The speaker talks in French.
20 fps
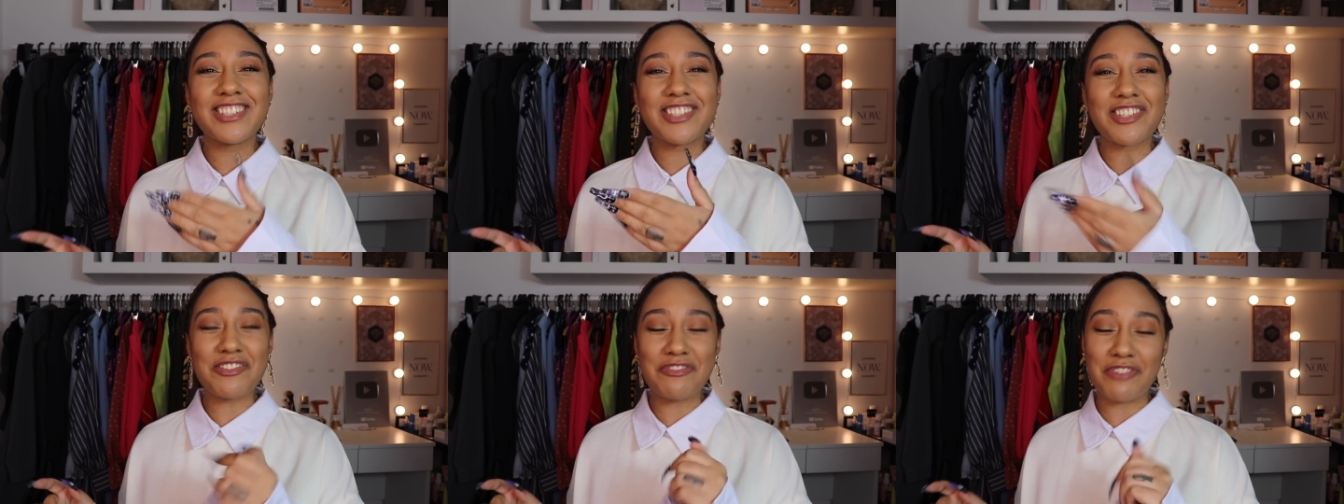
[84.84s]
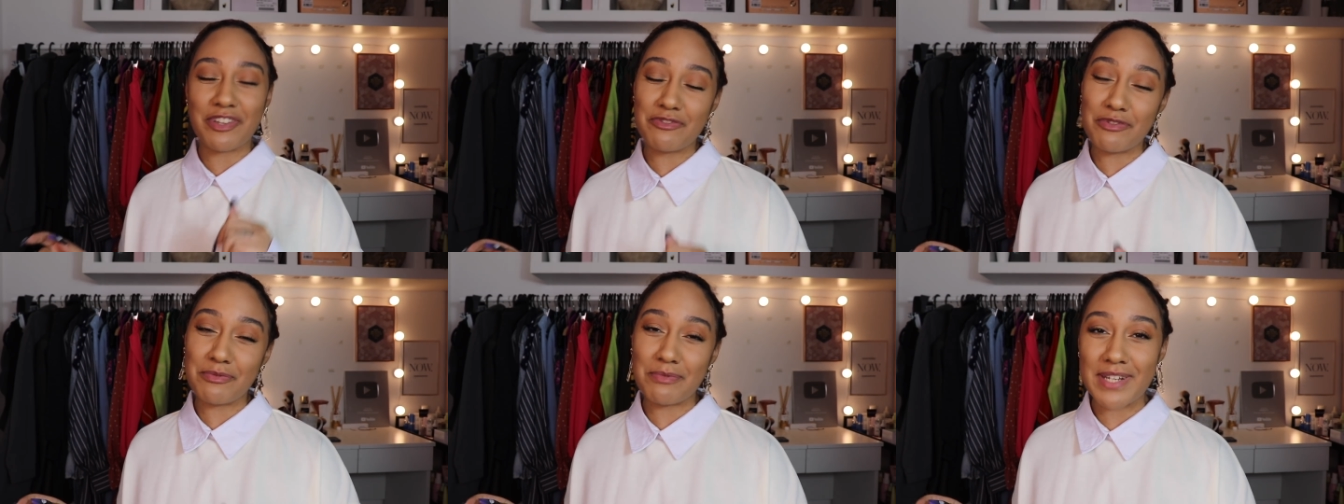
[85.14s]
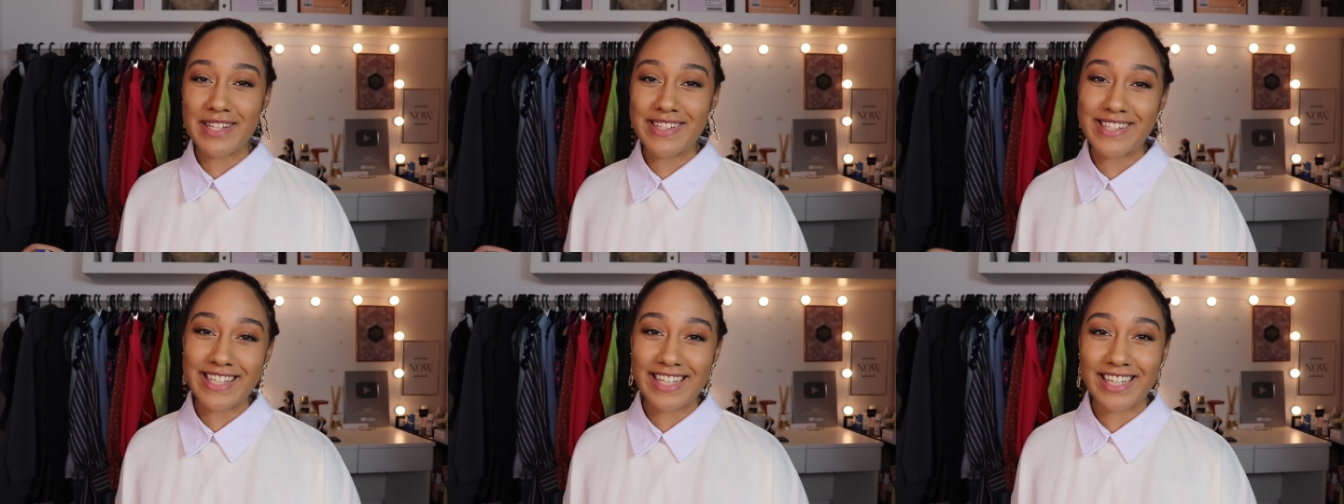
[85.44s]
donc faites-vous
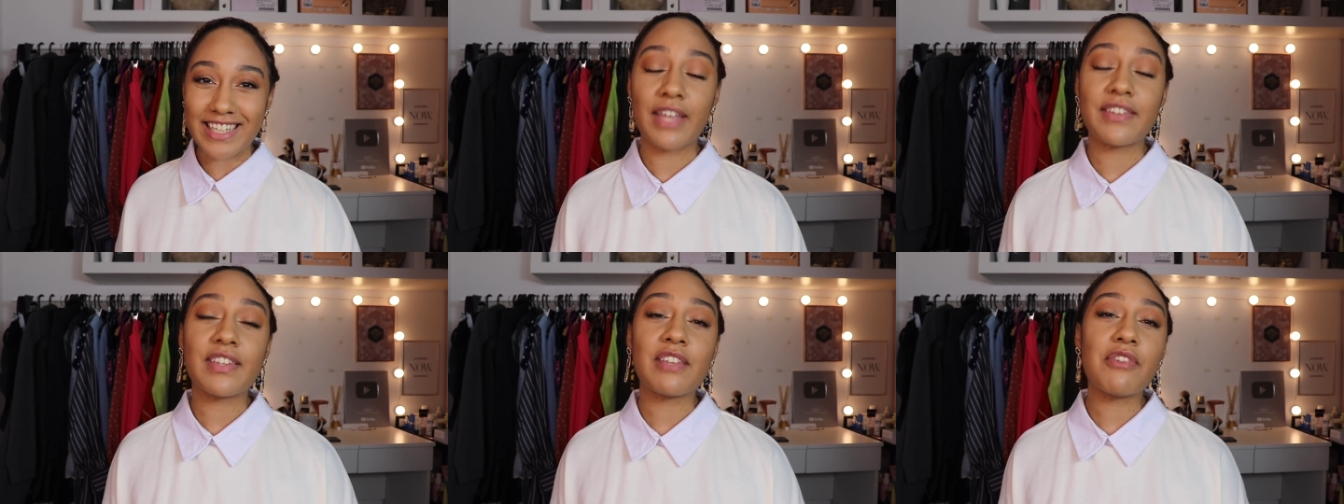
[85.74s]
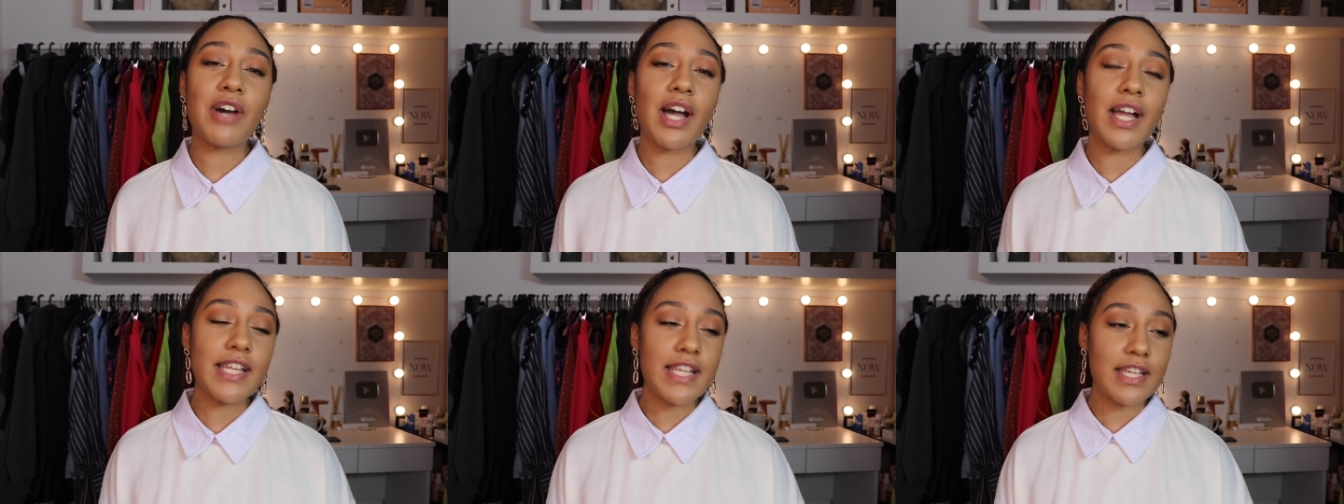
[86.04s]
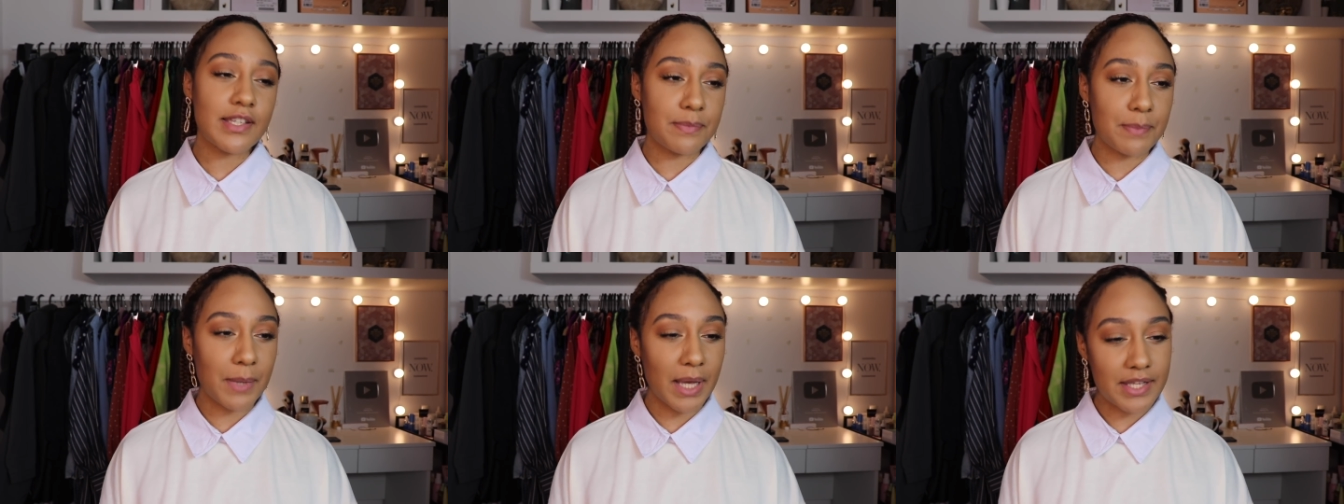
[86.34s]
plaisir. À savoir
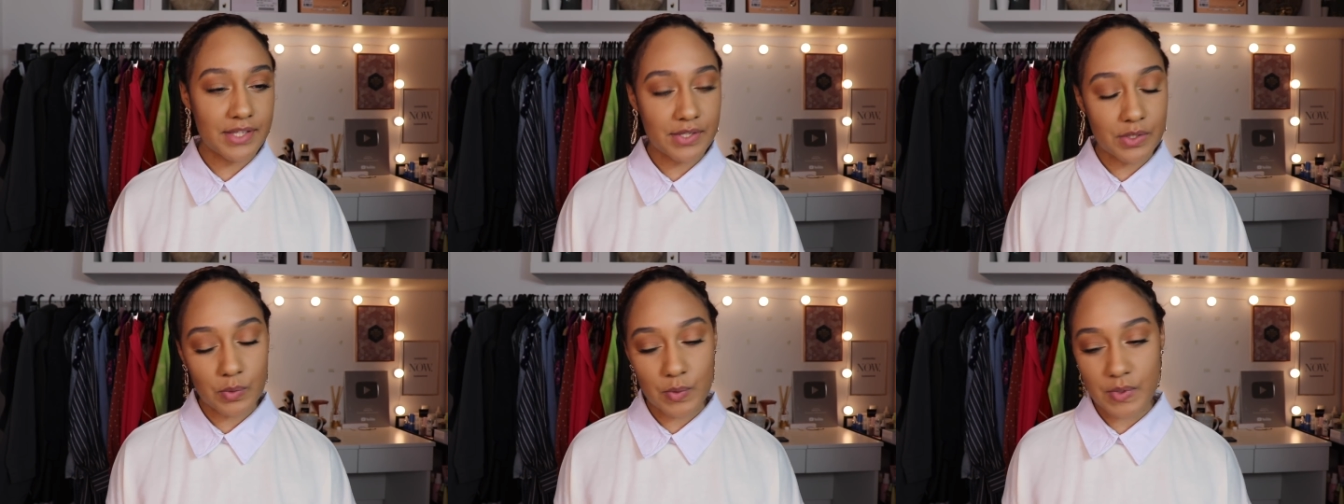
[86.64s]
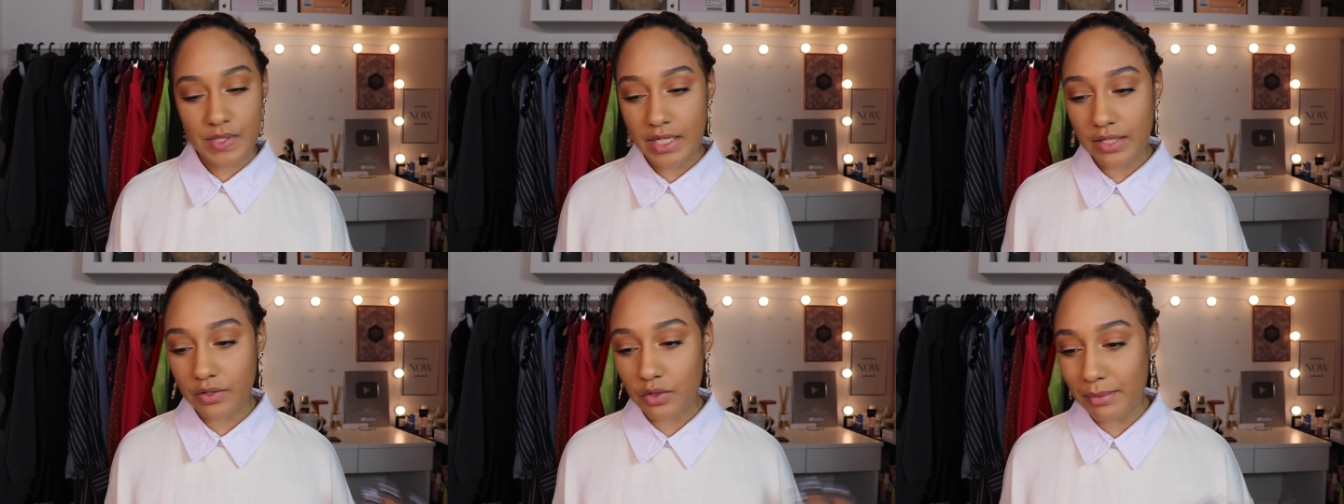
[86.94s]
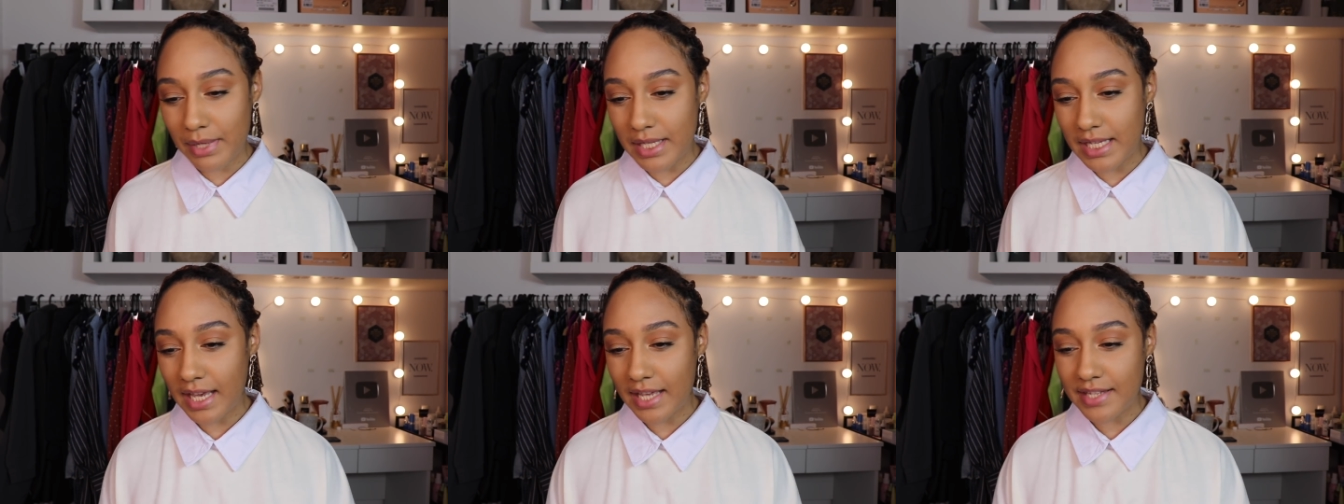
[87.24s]
AliExpress, on sait que de
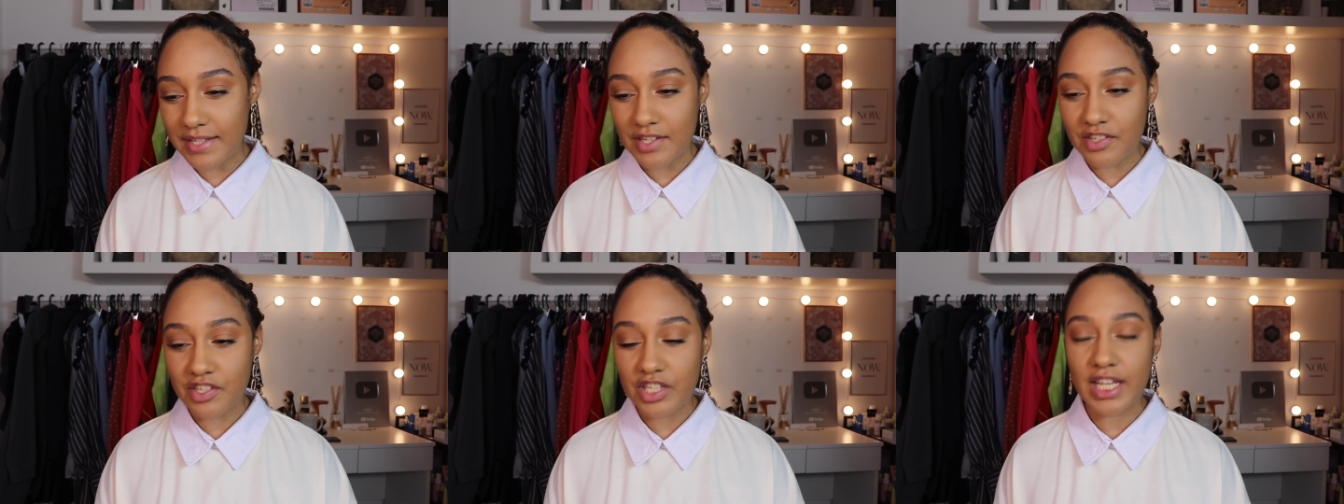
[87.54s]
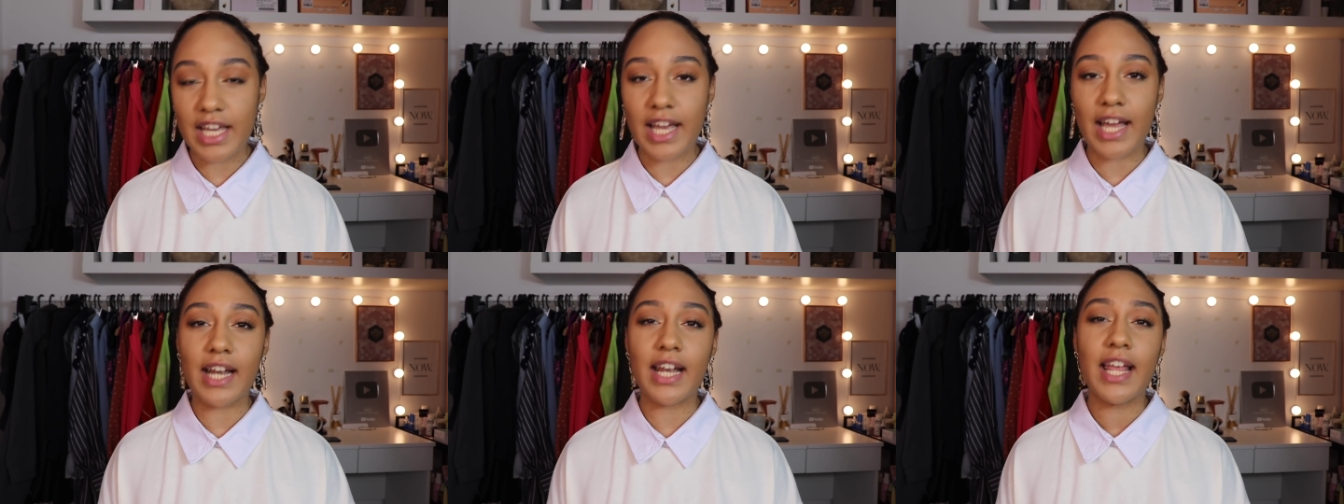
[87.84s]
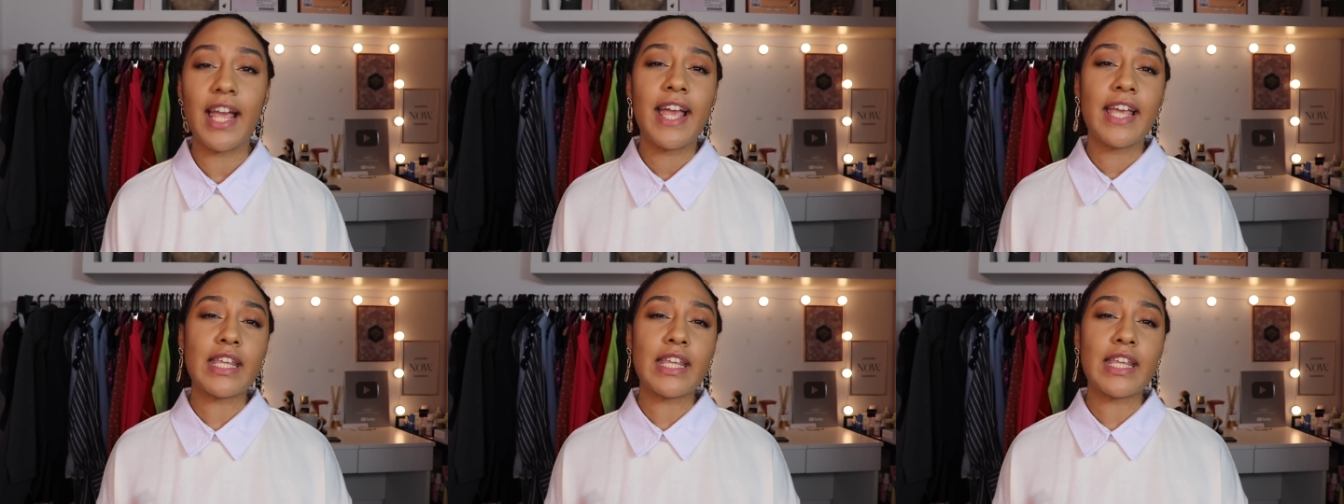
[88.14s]
manière assez générale,